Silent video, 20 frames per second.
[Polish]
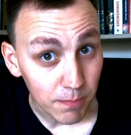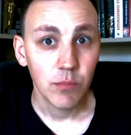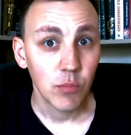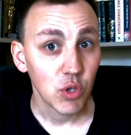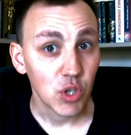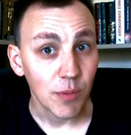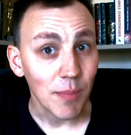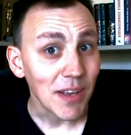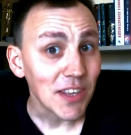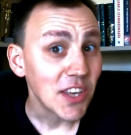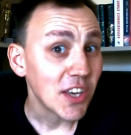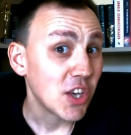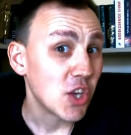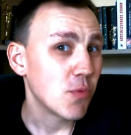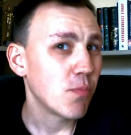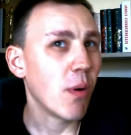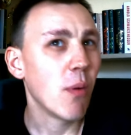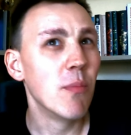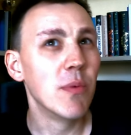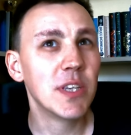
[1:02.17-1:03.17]
Może macie
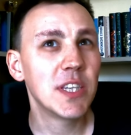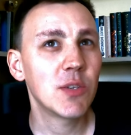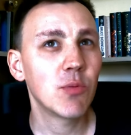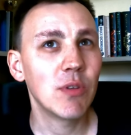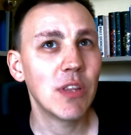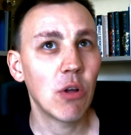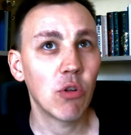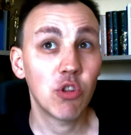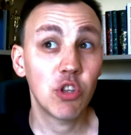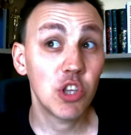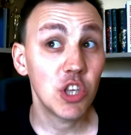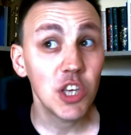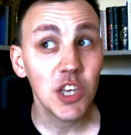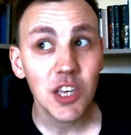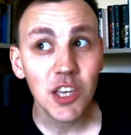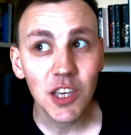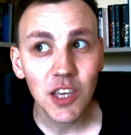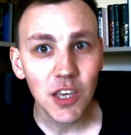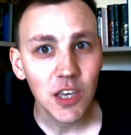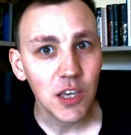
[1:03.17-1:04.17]
jakieś pomysły na
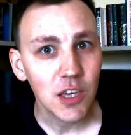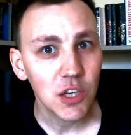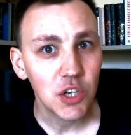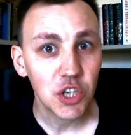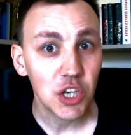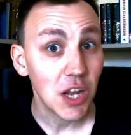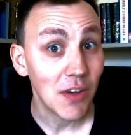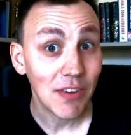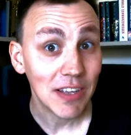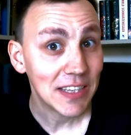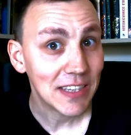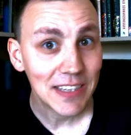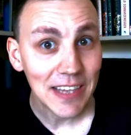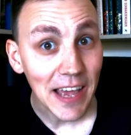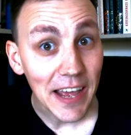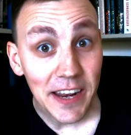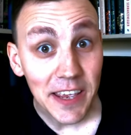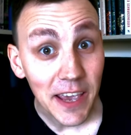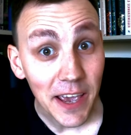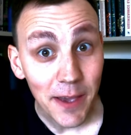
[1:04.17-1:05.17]
odcinki, czy nawet
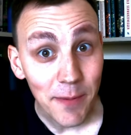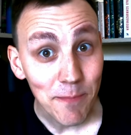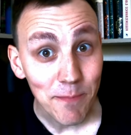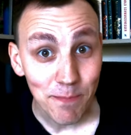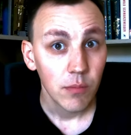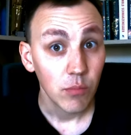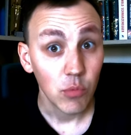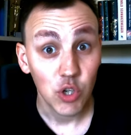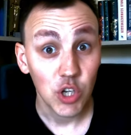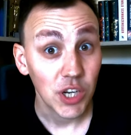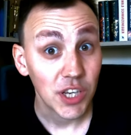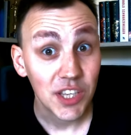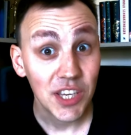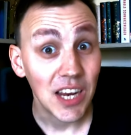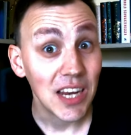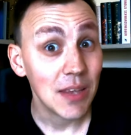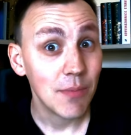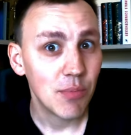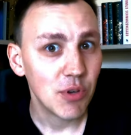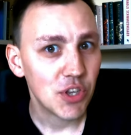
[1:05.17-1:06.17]
serie? Może
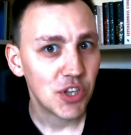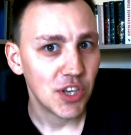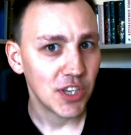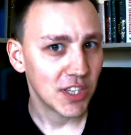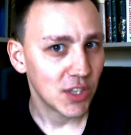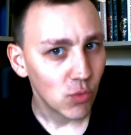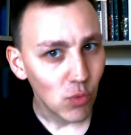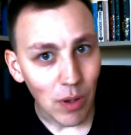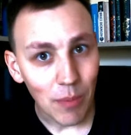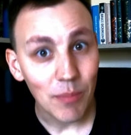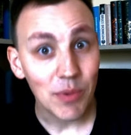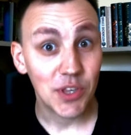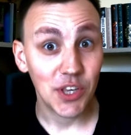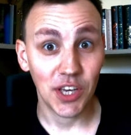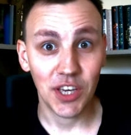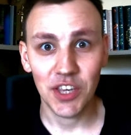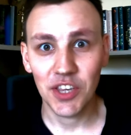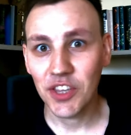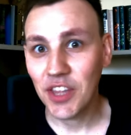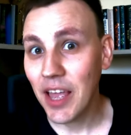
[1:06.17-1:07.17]
chcielibyście zgłębić
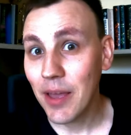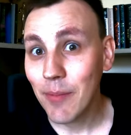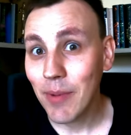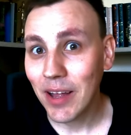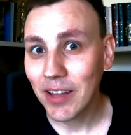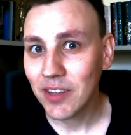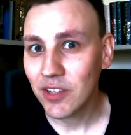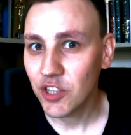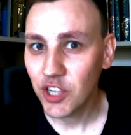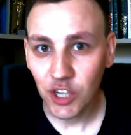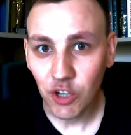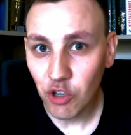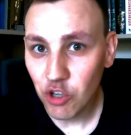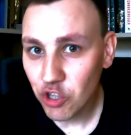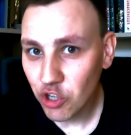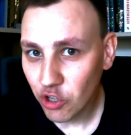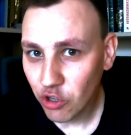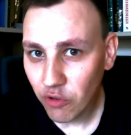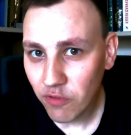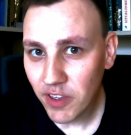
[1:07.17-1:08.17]
jakiś temat, czegoś
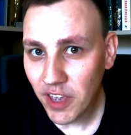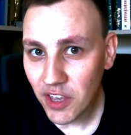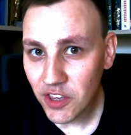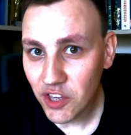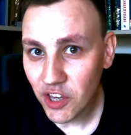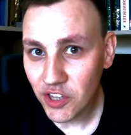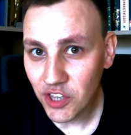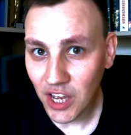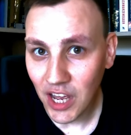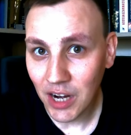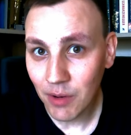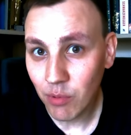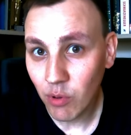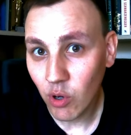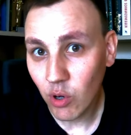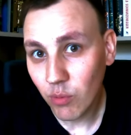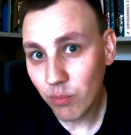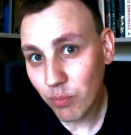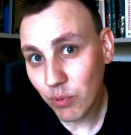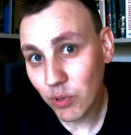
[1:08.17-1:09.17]
się dowiedzieć,
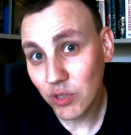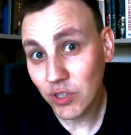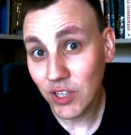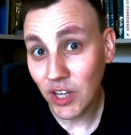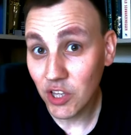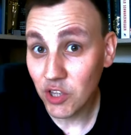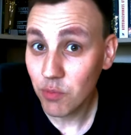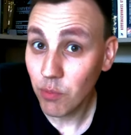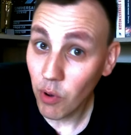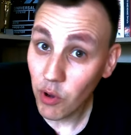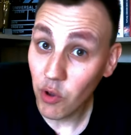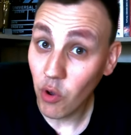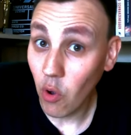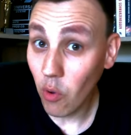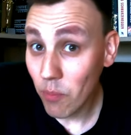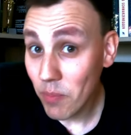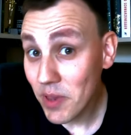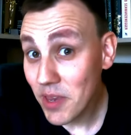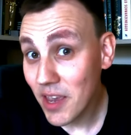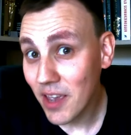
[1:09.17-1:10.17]
albo poznać moją
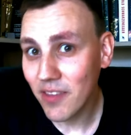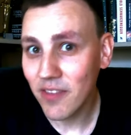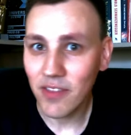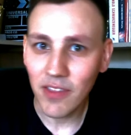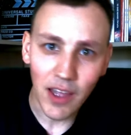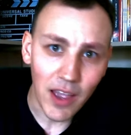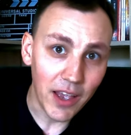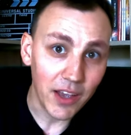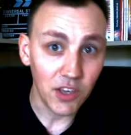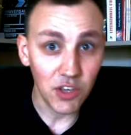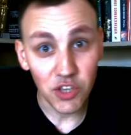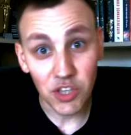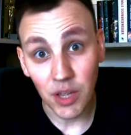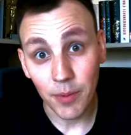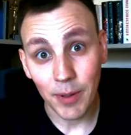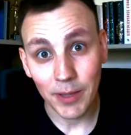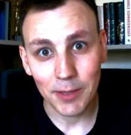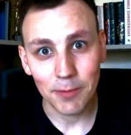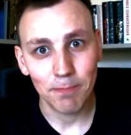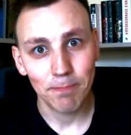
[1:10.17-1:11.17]
opinię na jakiś
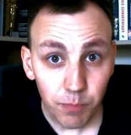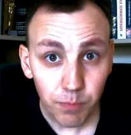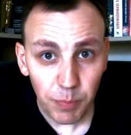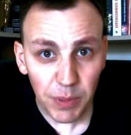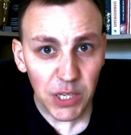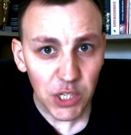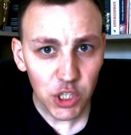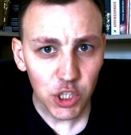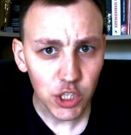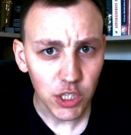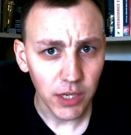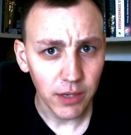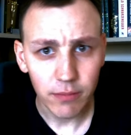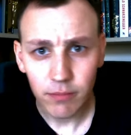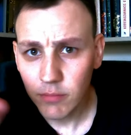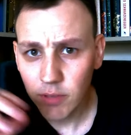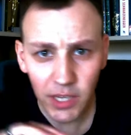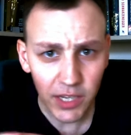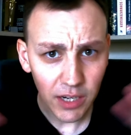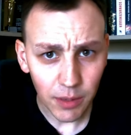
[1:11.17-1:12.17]
temat? Piszcie,
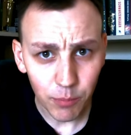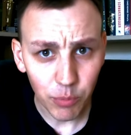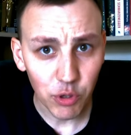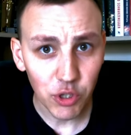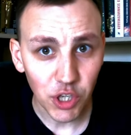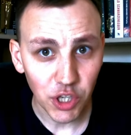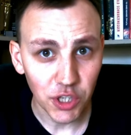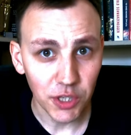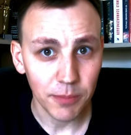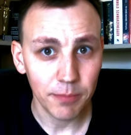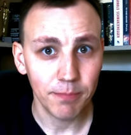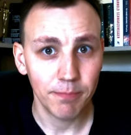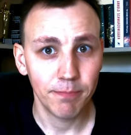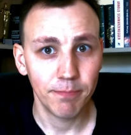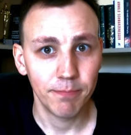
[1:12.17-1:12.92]
nie krępujcie się.